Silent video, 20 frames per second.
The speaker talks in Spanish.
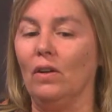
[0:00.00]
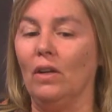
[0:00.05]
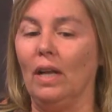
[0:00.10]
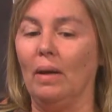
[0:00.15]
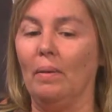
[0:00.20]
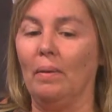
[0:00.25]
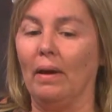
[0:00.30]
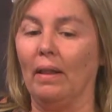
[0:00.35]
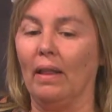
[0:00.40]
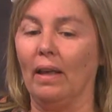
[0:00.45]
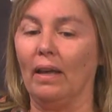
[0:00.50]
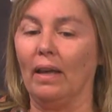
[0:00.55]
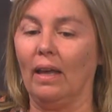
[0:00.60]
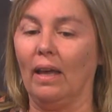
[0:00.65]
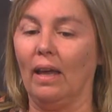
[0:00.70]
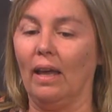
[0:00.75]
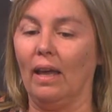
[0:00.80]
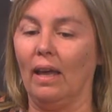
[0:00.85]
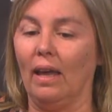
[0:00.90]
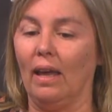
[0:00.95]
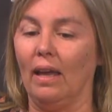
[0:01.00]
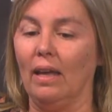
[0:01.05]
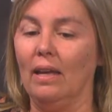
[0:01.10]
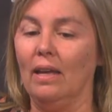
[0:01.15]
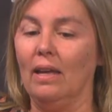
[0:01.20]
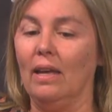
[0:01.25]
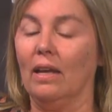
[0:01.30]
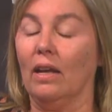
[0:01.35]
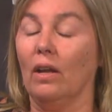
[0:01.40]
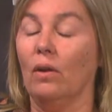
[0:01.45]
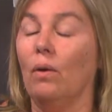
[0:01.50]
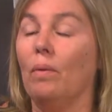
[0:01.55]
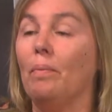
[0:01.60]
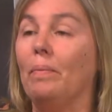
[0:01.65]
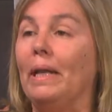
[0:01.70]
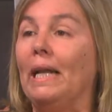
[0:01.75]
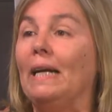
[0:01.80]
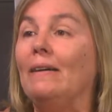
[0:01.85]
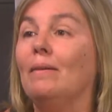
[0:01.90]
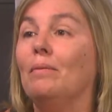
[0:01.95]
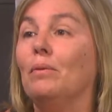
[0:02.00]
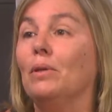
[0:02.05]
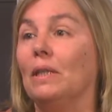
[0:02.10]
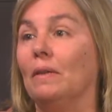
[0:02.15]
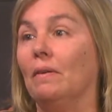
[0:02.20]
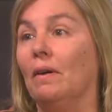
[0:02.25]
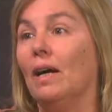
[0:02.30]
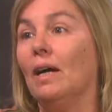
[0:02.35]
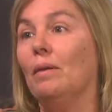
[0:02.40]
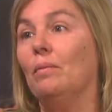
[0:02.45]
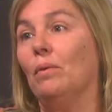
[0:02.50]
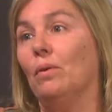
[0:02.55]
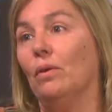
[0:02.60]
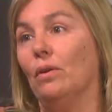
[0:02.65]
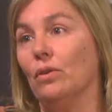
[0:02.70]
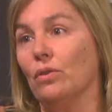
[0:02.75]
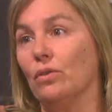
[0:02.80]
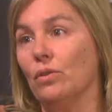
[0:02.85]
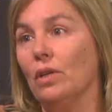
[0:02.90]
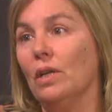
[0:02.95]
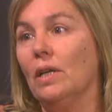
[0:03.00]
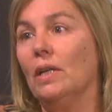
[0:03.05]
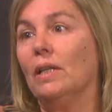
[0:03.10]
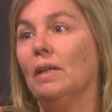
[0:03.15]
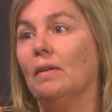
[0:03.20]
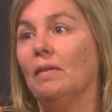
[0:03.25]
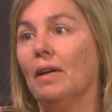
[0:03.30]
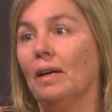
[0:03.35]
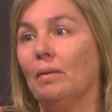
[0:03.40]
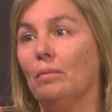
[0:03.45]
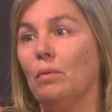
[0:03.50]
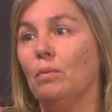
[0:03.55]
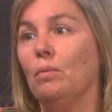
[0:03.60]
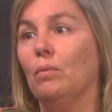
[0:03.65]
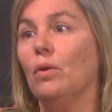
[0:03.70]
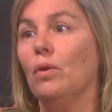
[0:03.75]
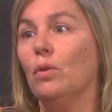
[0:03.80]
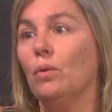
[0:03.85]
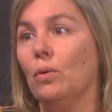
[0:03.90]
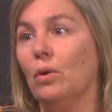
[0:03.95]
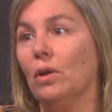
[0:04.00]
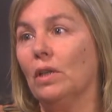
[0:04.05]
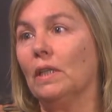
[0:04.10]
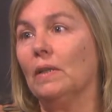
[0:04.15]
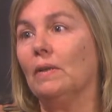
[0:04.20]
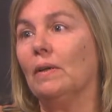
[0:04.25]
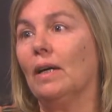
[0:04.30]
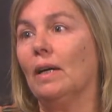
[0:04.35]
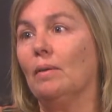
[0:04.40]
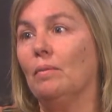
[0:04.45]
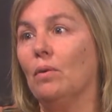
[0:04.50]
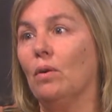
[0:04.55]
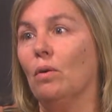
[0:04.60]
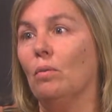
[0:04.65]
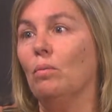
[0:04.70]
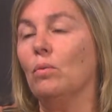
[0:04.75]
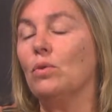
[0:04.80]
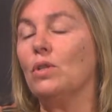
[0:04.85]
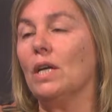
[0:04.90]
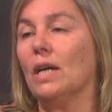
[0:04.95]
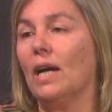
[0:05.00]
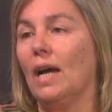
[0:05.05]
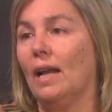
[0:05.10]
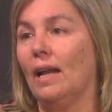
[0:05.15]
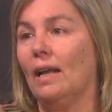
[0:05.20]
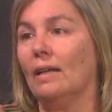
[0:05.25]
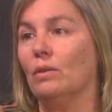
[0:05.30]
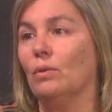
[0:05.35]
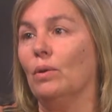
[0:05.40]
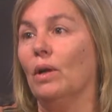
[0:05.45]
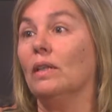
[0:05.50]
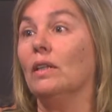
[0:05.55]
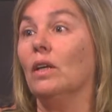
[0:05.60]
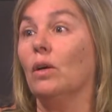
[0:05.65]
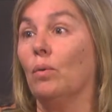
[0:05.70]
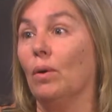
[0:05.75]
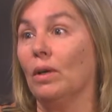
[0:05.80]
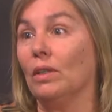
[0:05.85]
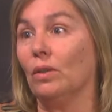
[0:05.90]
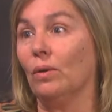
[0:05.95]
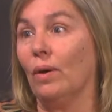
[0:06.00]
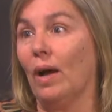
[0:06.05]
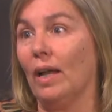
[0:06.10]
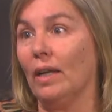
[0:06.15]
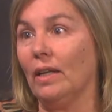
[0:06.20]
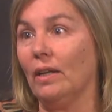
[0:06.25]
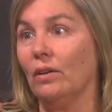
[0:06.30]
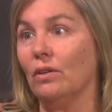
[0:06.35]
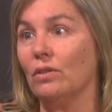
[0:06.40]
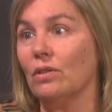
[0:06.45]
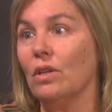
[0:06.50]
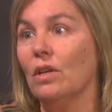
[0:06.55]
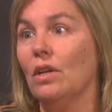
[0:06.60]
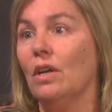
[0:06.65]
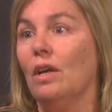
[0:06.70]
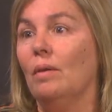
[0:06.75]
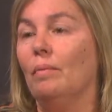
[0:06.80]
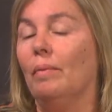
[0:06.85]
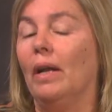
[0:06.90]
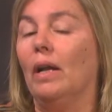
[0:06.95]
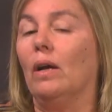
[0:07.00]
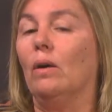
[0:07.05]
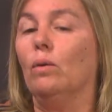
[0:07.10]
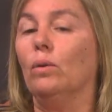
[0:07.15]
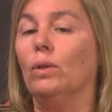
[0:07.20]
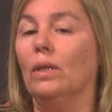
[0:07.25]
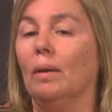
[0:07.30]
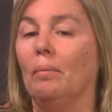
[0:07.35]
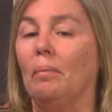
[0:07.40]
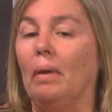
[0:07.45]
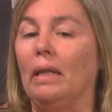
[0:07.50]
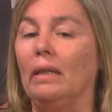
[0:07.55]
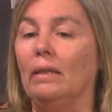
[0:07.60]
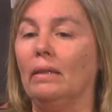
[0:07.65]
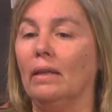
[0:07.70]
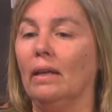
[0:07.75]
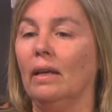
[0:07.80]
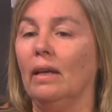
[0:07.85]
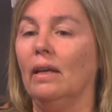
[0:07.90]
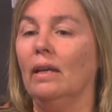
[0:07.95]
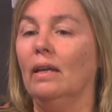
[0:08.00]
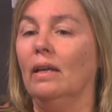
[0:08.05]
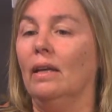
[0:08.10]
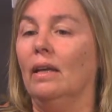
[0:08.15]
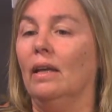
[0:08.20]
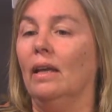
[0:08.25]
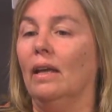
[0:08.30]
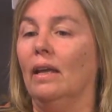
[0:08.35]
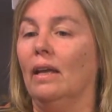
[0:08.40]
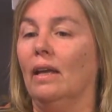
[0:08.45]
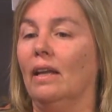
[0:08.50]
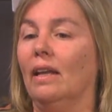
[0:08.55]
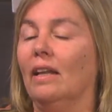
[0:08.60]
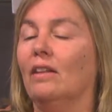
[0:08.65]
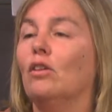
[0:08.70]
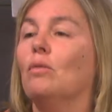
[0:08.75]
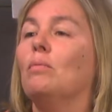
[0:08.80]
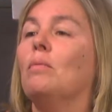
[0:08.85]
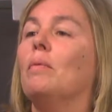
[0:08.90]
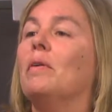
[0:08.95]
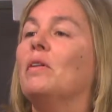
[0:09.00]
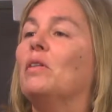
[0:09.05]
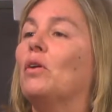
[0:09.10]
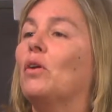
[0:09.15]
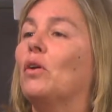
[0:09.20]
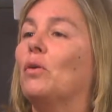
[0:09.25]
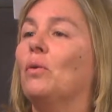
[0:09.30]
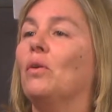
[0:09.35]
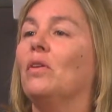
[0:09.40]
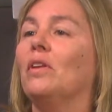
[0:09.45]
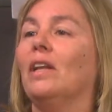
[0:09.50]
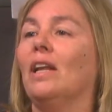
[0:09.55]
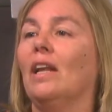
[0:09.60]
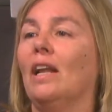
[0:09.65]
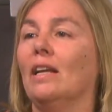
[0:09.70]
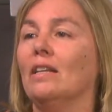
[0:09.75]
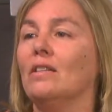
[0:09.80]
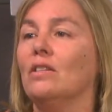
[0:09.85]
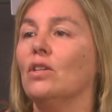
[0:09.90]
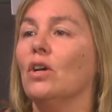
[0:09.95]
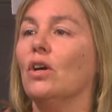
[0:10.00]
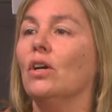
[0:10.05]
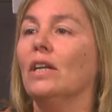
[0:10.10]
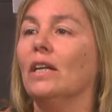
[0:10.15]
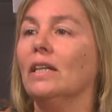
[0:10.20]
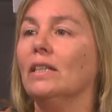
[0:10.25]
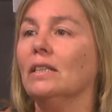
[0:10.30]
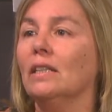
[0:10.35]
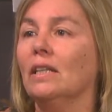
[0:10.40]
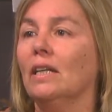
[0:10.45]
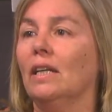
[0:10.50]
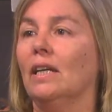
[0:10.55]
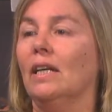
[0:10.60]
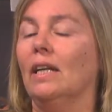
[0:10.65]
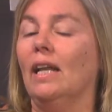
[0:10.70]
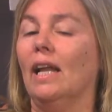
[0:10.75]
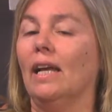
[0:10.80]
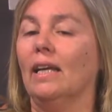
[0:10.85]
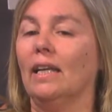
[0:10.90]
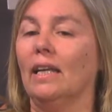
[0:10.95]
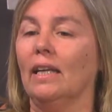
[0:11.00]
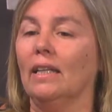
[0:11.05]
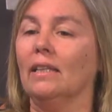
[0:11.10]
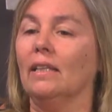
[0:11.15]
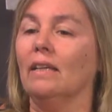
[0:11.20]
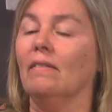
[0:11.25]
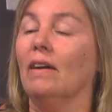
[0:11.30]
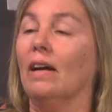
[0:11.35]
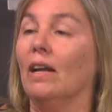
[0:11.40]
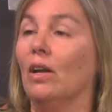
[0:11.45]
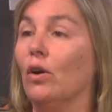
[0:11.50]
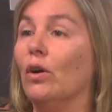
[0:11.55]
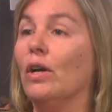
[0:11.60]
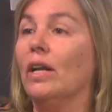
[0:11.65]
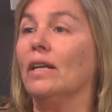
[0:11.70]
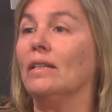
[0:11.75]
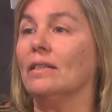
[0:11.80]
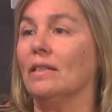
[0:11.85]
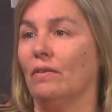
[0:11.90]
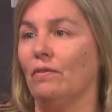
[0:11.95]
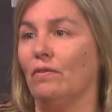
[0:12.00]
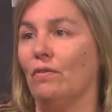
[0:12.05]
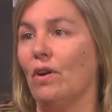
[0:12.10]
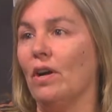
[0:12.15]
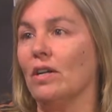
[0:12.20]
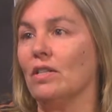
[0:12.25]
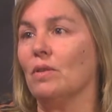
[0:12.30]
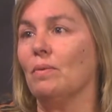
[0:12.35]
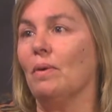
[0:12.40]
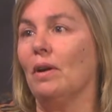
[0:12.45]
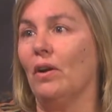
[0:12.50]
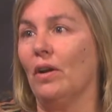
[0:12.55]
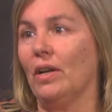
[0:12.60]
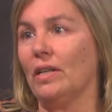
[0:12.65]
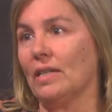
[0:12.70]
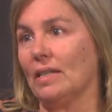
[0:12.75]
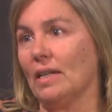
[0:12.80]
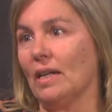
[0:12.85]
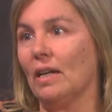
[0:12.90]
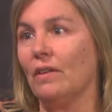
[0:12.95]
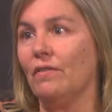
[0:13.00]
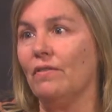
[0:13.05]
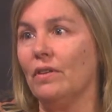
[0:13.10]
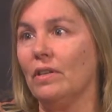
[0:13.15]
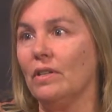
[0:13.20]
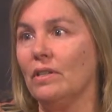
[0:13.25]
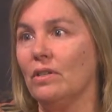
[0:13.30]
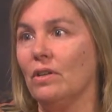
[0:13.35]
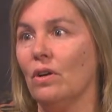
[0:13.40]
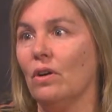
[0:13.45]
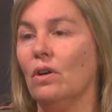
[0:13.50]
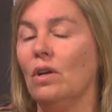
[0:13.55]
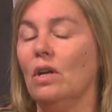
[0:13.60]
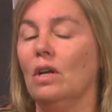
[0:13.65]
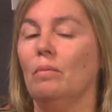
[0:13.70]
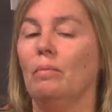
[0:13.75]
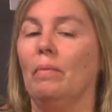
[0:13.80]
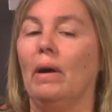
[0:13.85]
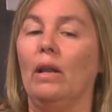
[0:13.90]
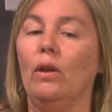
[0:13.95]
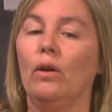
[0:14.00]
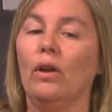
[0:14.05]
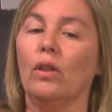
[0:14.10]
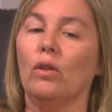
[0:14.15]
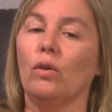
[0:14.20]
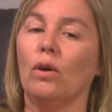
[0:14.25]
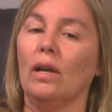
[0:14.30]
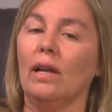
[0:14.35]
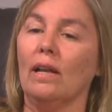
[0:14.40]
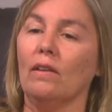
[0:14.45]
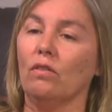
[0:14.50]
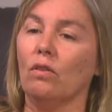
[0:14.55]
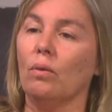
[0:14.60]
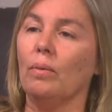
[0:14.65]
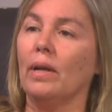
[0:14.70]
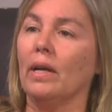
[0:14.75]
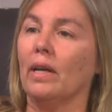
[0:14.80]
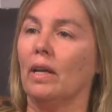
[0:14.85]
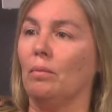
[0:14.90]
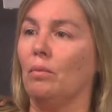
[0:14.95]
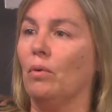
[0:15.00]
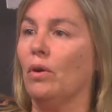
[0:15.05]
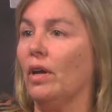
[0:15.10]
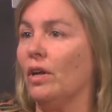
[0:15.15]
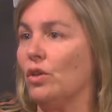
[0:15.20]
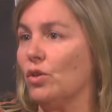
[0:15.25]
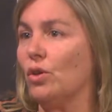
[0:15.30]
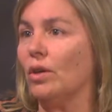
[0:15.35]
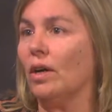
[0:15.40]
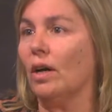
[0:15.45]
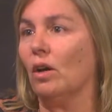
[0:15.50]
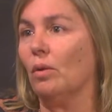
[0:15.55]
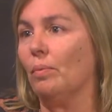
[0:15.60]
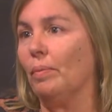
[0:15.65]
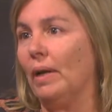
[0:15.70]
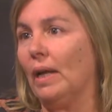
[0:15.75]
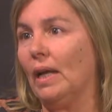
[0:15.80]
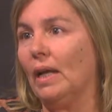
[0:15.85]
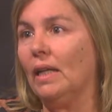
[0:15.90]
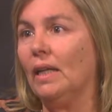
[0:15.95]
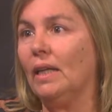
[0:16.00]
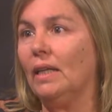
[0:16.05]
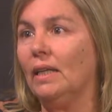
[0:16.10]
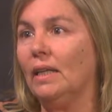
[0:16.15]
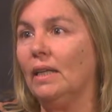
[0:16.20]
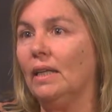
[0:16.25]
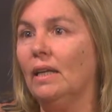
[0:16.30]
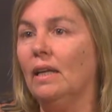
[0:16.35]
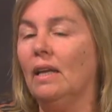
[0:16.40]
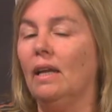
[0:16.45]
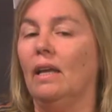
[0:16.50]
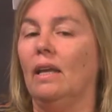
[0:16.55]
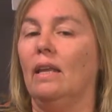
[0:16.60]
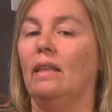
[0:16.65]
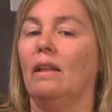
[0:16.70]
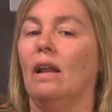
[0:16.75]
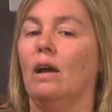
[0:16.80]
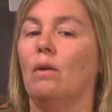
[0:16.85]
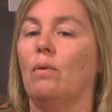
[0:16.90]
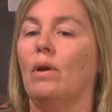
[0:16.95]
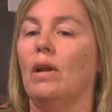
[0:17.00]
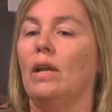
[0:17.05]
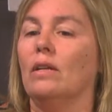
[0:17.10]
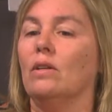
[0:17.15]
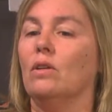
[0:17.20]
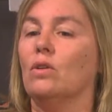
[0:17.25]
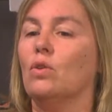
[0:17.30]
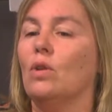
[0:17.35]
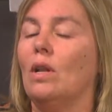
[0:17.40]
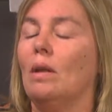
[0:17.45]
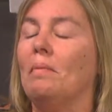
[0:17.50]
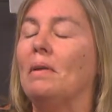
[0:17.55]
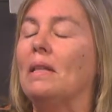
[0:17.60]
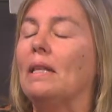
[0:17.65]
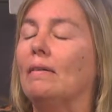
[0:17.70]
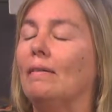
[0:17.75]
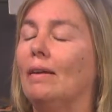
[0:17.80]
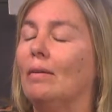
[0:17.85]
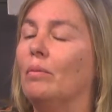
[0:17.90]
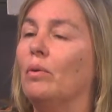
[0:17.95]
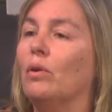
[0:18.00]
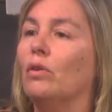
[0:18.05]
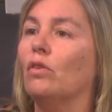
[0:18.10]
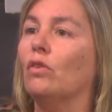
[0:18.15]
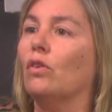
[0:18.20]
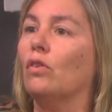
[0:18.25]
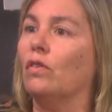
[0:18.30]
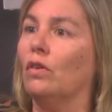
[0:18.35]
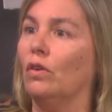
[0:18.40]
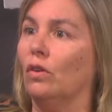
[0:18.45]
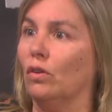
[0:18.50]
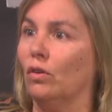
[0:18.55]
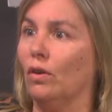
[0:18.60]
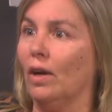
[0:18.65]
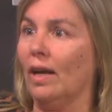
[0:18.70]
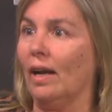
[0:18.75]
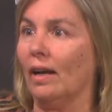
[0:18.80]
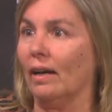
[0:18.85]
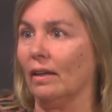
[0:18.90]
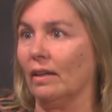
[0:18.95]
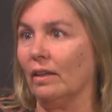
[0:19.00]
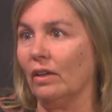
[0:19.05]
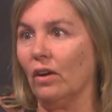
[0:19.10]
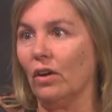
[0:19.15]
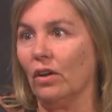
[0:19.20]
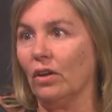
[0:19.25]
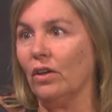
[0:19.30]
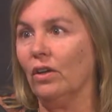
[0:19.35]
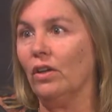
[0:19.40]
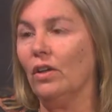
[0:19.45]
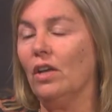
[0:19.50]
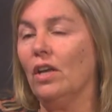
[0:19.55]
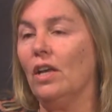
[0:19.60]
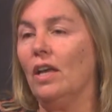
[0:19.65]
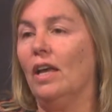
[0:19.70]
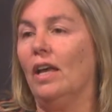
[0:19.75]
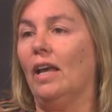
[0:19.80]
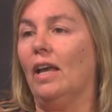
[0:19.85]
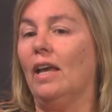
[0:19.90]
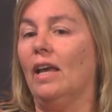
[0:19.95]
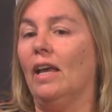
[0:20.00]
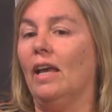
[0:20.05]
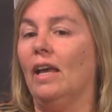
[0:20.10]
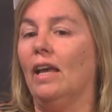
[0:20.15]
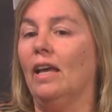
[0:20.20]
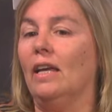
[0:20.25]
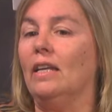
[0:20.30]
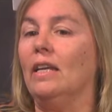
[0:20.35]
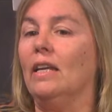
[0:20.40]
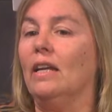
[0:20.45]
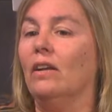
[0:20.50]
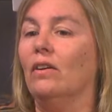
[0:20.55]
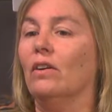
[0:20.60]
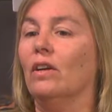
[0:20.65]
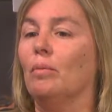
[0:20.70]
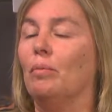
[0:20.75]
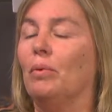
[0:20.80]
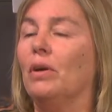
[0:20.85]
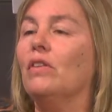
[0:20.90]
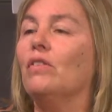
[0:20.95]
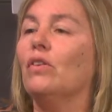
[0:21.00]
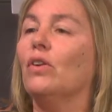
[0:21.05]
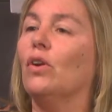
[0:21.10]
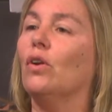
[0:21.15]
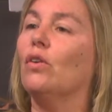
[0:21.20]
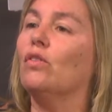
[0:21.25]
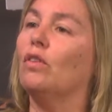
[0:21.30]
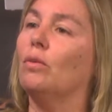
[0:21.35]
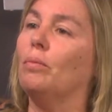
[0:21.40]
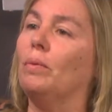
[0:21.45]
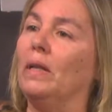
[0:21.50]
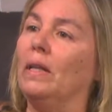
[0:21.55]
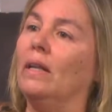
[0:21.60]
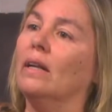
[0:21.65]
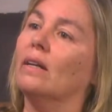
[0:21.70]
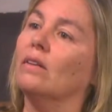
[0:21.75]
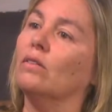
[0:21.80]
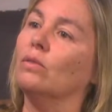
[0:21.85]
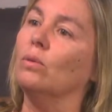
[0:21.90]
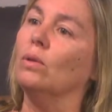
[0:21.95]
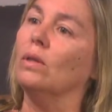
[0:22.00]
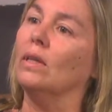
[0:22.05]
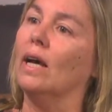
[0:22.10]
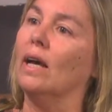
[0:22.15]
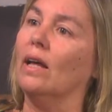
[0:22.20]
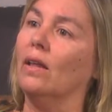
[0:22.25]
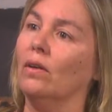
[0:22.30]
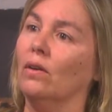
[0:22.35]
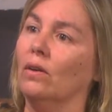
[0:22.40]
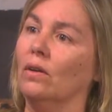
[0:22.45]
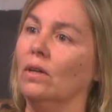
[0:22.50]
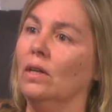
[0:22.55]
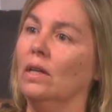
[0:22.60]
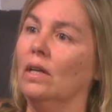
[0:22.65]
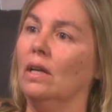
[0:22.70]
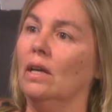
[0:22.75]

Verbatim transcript: la verdad que, que, lo esperábamos, trabajamos, trabajamos muy duro, trabajamos con muchas ganas durante cuatro años para justamente eh, en estos momentos que uno tiene elecciones, la gente valore ese esfuerzo, valore ese sacrificio, valore todas las obras que hemos hecho en Carlos Pellegrini y de las cuales no solamente hablamos nosotros, sino toda la región, eh, y creo que por eso no nos sorprende el resultado.